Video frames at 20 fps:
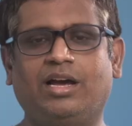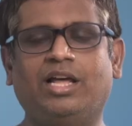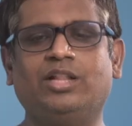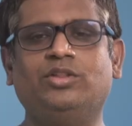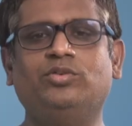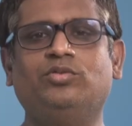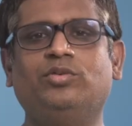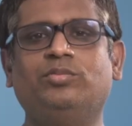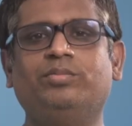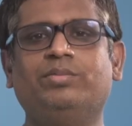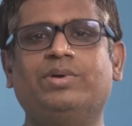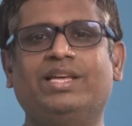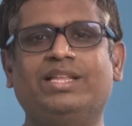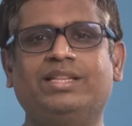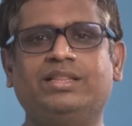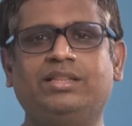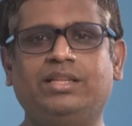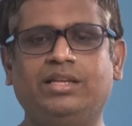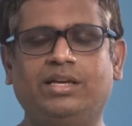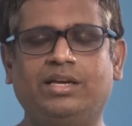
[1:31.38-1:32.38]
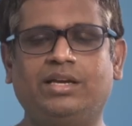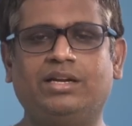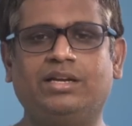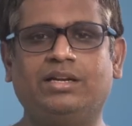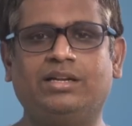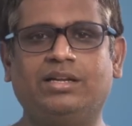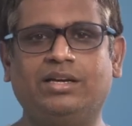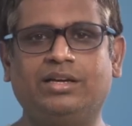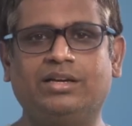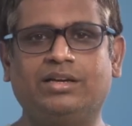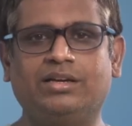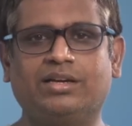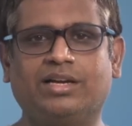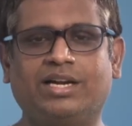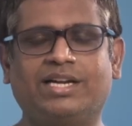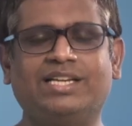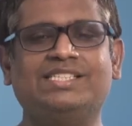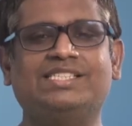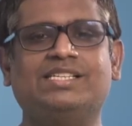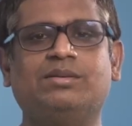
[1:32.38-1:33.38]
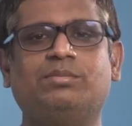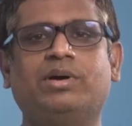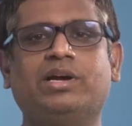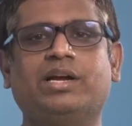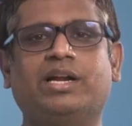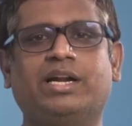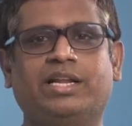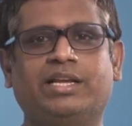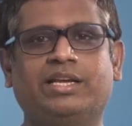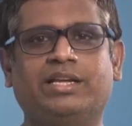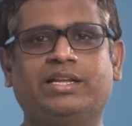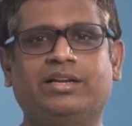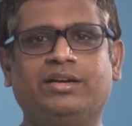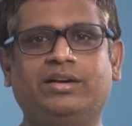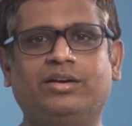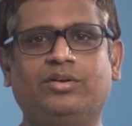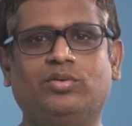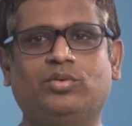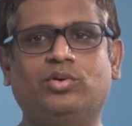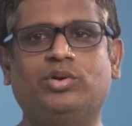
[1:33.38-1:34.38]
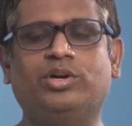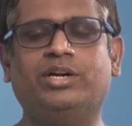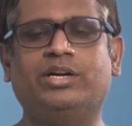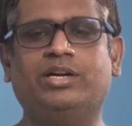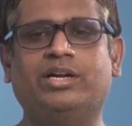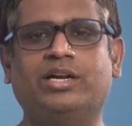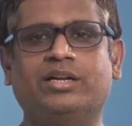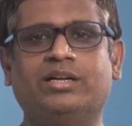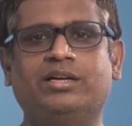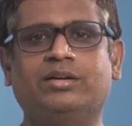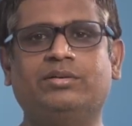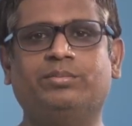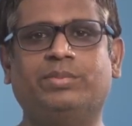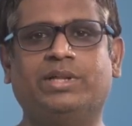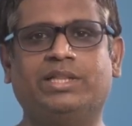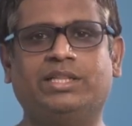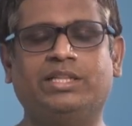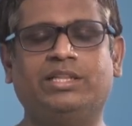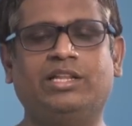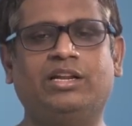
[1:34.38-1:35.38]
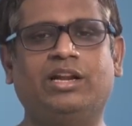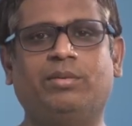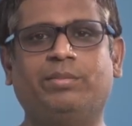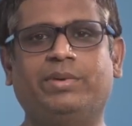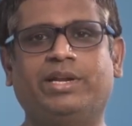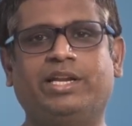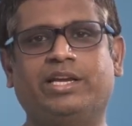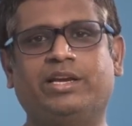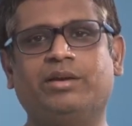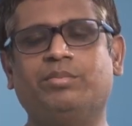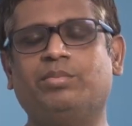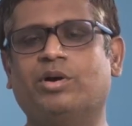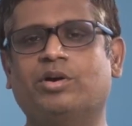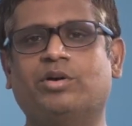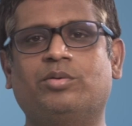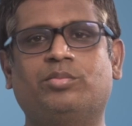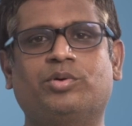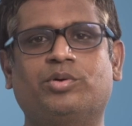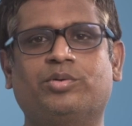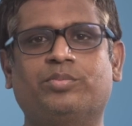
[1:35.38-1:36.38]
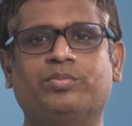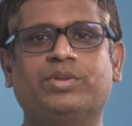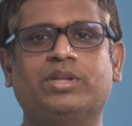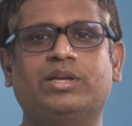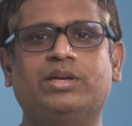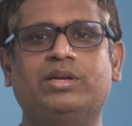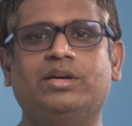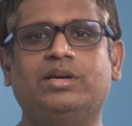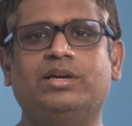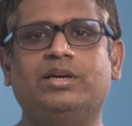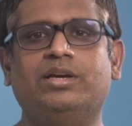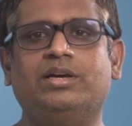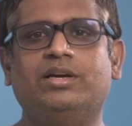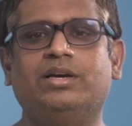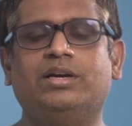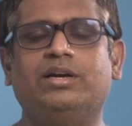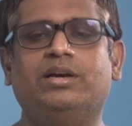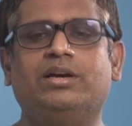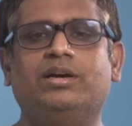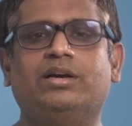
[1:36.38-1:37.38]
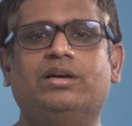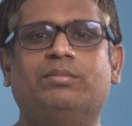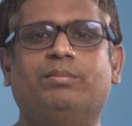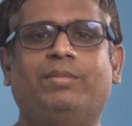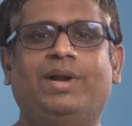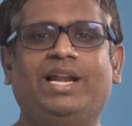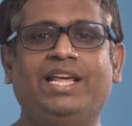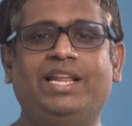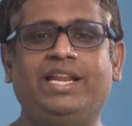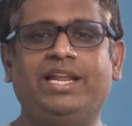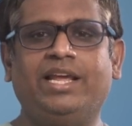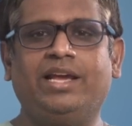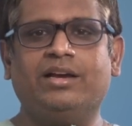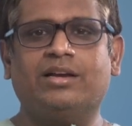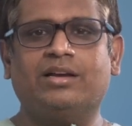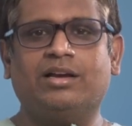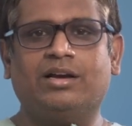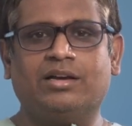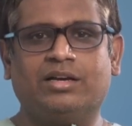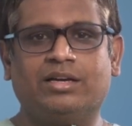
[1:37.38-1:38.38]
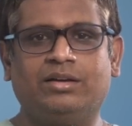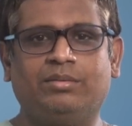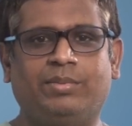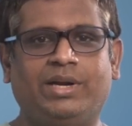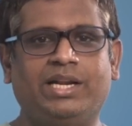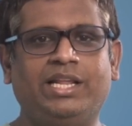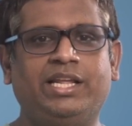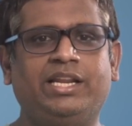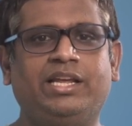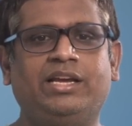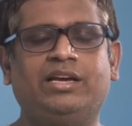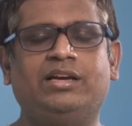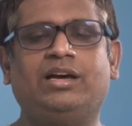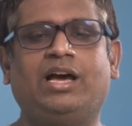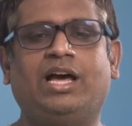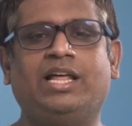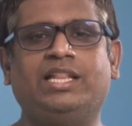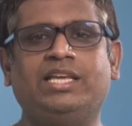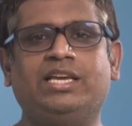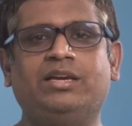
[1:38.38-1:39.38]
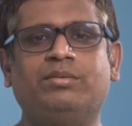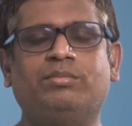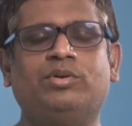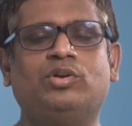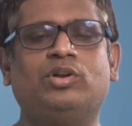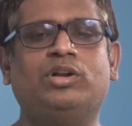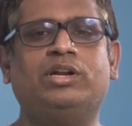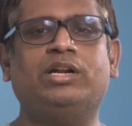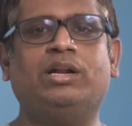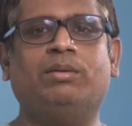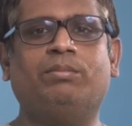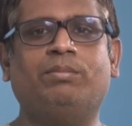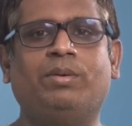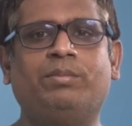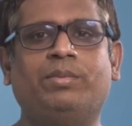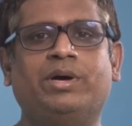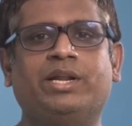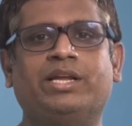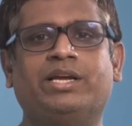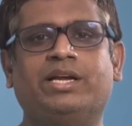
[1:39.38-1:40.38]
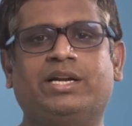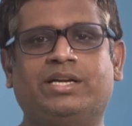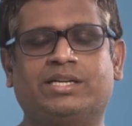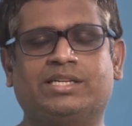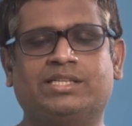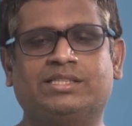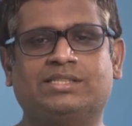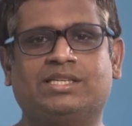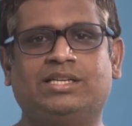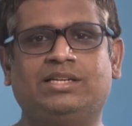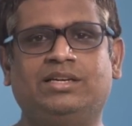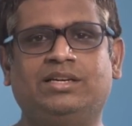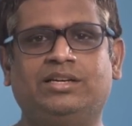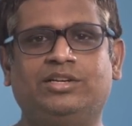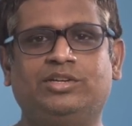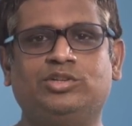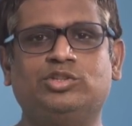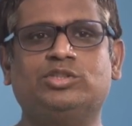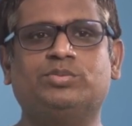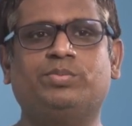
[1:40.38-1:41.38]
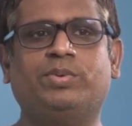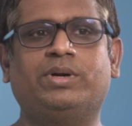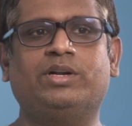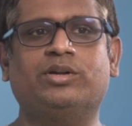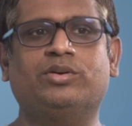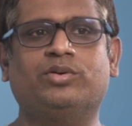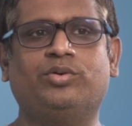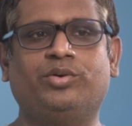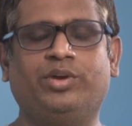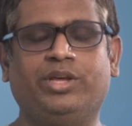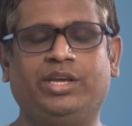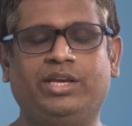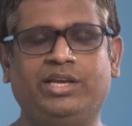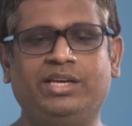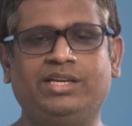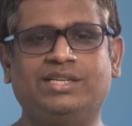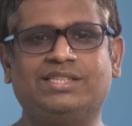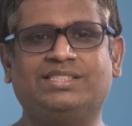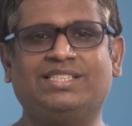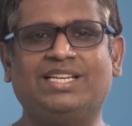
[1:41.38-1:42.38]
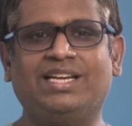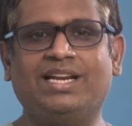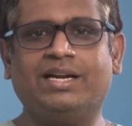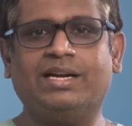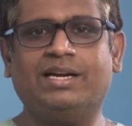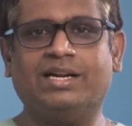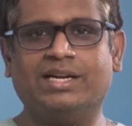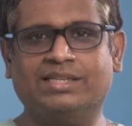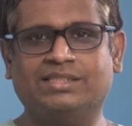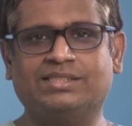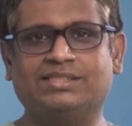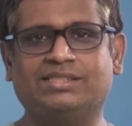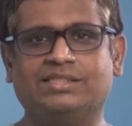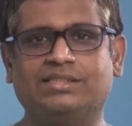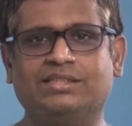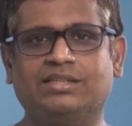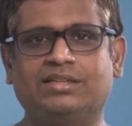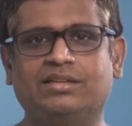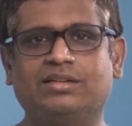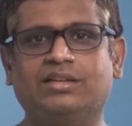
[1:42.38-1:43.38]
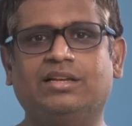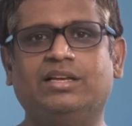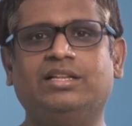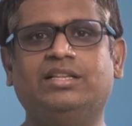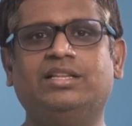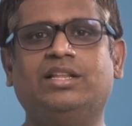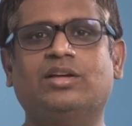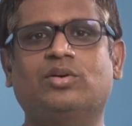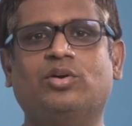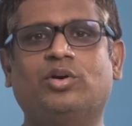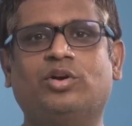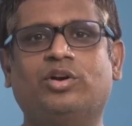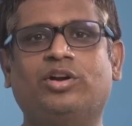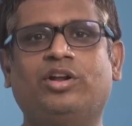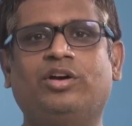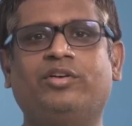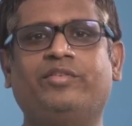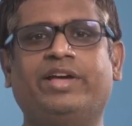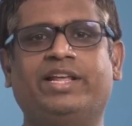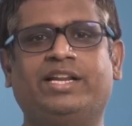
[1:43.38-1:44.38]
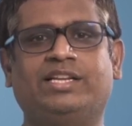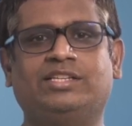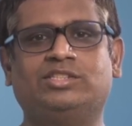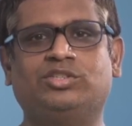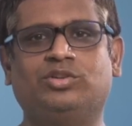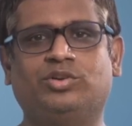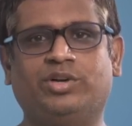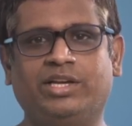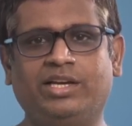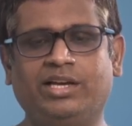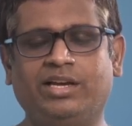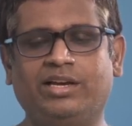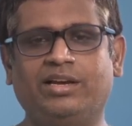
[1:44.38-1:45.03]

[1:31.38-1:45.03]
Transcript: அதுவும் இந்தியாவில் கணிசமாக கிடைக்கிற ஒரு ட்ரக் பற்றி தான் நம்ம இன்றைக்கி பார்க்க போகிறோம் மலேரியாக்காக மலேரியா அதிகமுள்ள நம்ம மாதிரி கண்ட்ரீஸில் யூஸ் பண்ணக்கூடிய சில ட்ரக்ஸ் இந்த கொரோனா வைரஸோட